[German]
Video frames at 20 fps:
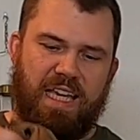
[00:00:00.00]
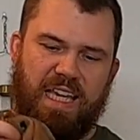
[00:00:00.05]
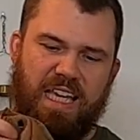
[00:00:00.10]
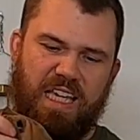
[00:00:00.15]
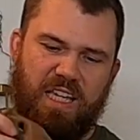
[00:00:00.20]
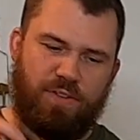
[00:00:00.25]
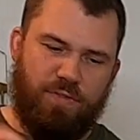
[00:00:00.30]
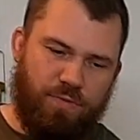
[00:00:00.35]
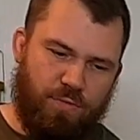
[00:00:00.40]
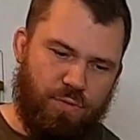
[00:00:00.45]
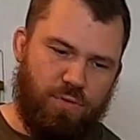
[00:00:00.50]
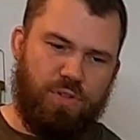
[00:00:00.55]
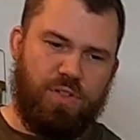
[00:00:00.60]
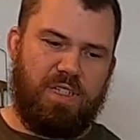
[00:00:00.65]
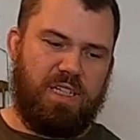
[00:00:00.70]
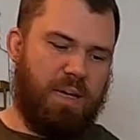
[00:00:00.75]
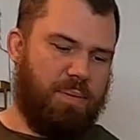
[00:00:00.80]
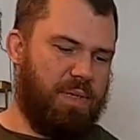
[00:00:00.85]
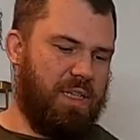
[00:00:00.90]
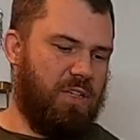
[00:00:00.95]
Ich würde
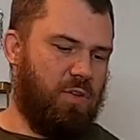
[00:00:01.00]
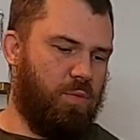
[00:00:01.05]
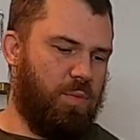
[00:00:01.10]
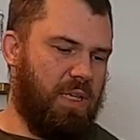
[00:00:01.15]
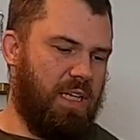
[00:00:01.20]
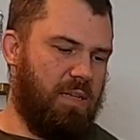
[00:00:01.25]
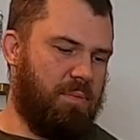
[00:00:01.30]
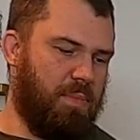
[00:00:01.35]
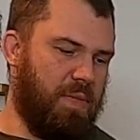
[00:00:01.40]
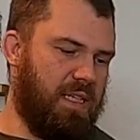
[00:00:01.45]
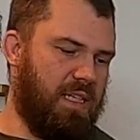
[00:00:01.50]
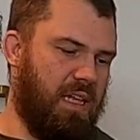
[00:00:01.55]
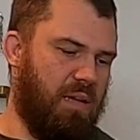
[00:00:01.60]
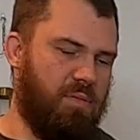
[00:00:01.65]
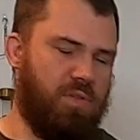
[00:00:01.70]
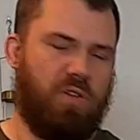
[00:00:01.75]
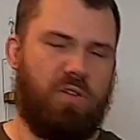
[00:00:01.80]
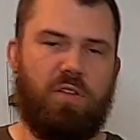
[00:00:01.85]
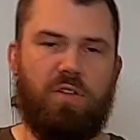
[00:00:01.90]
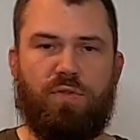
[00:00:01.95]
sie aber nicht unbedingt
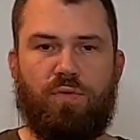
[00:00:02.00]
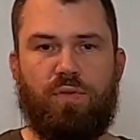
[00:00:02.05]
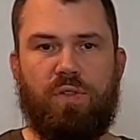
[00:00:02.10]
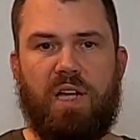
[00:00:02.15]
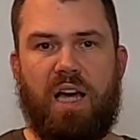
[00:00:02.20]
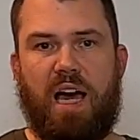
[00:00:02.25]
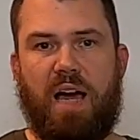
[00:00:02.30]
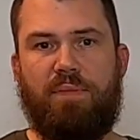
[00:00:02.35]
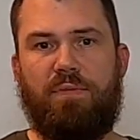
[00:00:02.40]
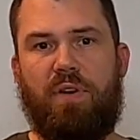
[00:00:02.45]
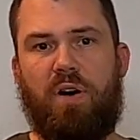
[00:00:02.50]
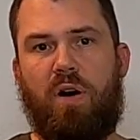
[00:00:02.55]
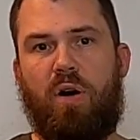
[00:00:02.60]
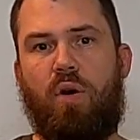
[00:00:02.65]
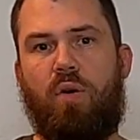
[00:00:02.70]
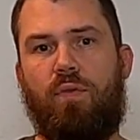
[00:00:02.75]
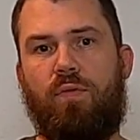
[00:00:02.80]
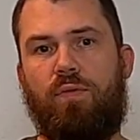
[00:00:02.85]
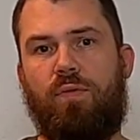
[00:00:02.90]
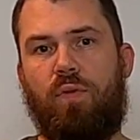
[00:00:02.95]
mitnehmen, sondern ich würde da einfach
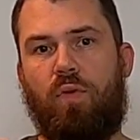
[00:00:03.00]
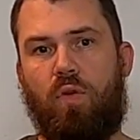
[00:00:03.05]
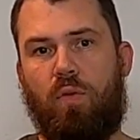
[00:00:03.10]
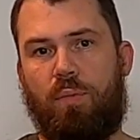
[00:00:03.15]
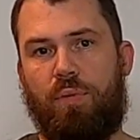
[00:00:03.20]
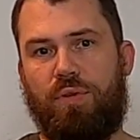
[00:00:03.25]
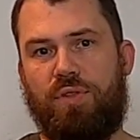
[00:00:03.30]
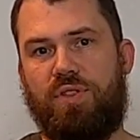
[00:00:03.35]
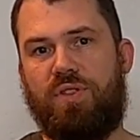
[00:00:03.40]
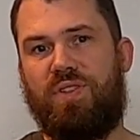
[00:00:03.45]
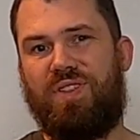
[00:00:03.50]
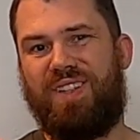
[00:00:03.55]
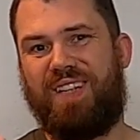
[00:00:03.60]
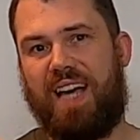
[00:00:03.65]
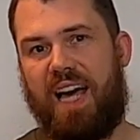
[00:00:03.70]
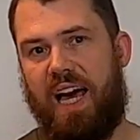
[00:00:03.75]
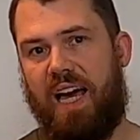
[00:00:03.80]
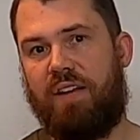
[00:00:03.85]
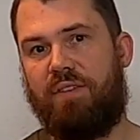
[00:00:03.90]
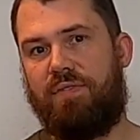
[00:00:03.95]
auf
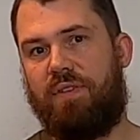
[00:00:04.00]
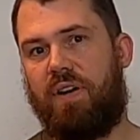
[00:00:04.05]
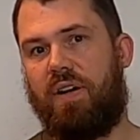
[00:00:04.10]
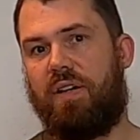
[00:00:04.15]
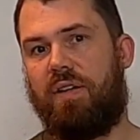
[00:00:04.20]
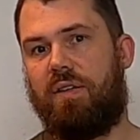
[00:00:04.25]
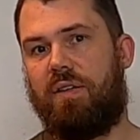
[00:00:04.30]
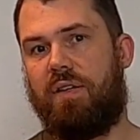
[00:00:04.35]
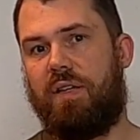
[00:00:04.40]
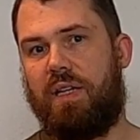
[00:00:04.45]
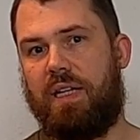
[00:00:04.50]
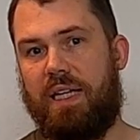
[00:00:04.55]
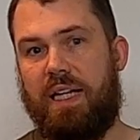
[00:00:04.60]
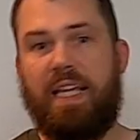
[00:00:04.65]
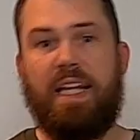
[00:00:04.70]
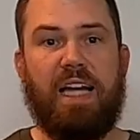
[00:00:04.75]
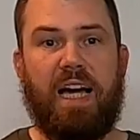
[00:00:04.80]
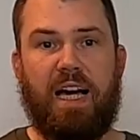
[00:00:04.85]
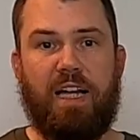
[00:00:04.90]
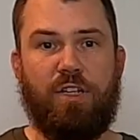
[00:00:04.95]
robuste, einfache
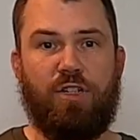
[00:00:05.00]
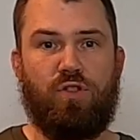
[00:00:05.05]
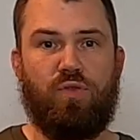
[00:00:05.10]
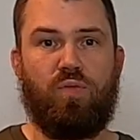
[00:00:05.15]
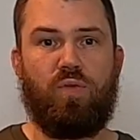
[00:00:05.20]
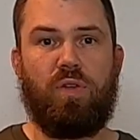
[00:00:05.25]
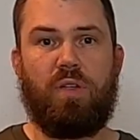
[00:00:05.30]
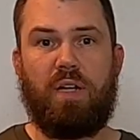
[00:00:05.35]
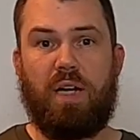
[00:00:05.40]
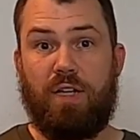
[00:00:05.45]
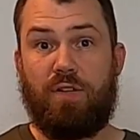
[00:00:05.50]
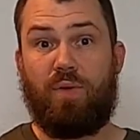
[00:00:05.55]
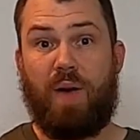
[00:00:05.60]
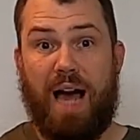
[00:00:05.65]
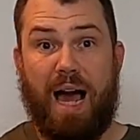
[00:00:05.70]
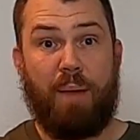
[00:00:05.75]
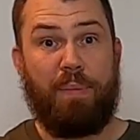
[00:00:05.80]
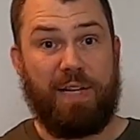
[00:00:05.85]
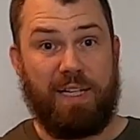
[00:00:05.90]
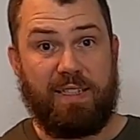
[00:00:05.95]
Lederhandschuhe, also
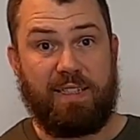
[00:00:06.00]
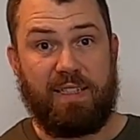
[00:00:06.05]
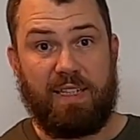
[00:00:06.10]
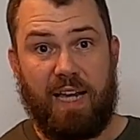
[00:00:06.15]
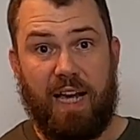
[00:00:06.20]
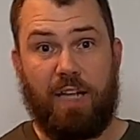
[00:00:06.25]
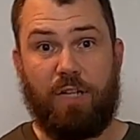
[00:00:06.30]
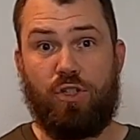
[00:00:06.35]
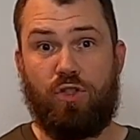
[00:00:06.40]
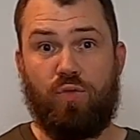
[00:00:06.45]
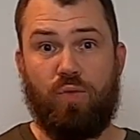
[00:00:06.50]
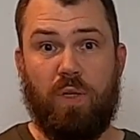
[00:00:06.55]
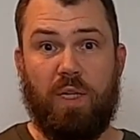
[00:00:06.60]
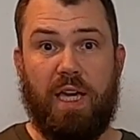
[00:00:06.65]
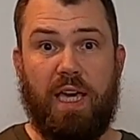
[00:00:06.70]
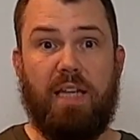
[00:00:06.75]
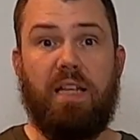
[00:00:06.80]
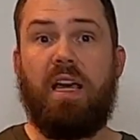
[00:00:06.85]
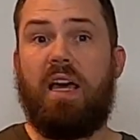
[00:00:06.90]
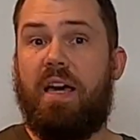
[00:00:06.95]
Arbeitshandschuhe
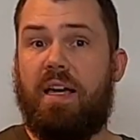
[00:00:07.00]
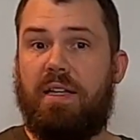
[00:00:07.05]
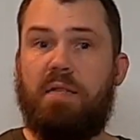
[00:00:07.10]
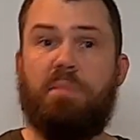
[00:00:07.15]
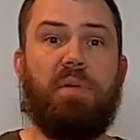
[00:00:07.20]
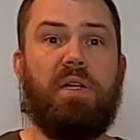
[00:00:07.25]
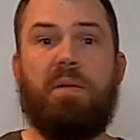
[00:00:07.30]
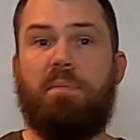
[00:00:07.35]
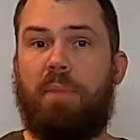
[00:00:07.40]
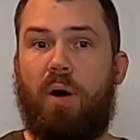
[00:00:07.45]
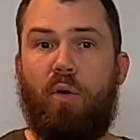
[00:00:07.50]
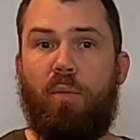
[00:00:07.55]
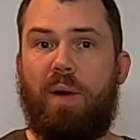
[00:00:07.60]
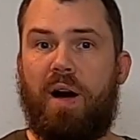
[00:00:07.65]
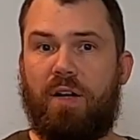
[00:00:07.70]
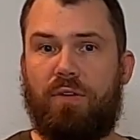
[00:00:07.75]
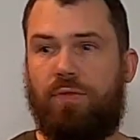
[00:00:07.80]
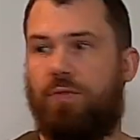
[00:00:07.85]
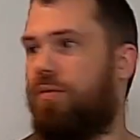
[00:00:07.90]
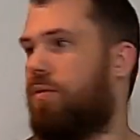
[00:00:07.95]
gehen, die man im
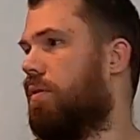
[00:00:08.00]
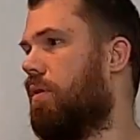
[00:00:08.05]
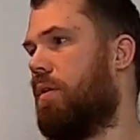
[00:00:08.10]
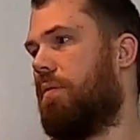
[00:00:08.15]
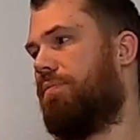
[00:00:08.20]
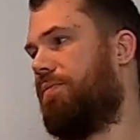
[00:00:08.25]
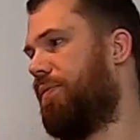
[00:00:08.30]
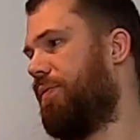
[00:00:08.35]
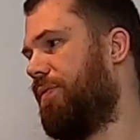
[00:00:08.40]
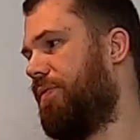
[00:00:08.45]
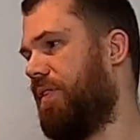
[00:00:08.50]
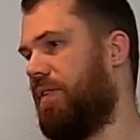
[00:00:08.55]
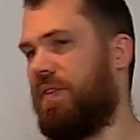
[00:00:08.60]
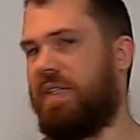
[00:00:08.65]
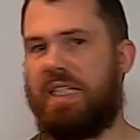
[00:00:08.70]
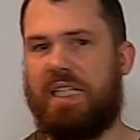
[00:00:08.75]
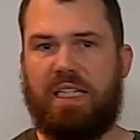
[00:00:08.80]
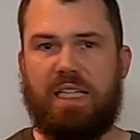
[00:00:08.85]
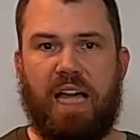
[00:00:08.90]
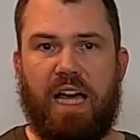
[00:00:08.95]
Baumarkt für, was
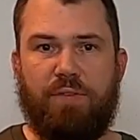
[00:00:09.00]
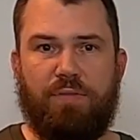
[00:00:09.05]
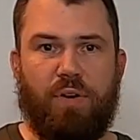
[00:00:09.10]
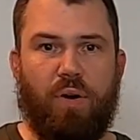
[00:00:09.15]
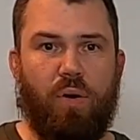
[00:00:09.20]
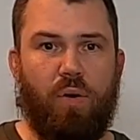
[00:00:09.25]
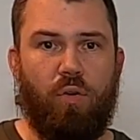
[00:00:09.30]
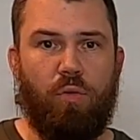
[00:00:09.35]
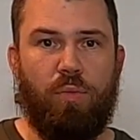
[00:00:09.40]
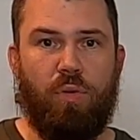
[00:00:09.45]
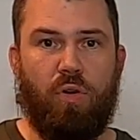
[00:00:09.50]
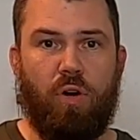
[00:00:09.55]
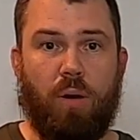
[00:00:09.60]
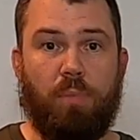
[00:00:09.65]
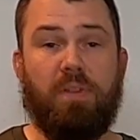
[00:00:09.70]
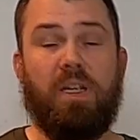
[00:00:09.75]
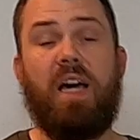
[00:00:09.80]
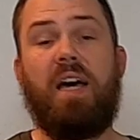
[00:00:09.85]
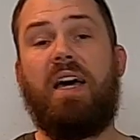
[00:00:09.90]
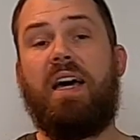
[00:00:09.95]
weiß ich, 3, 4 Euro
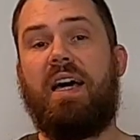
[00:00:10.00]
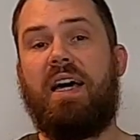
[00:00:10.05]
bekommt.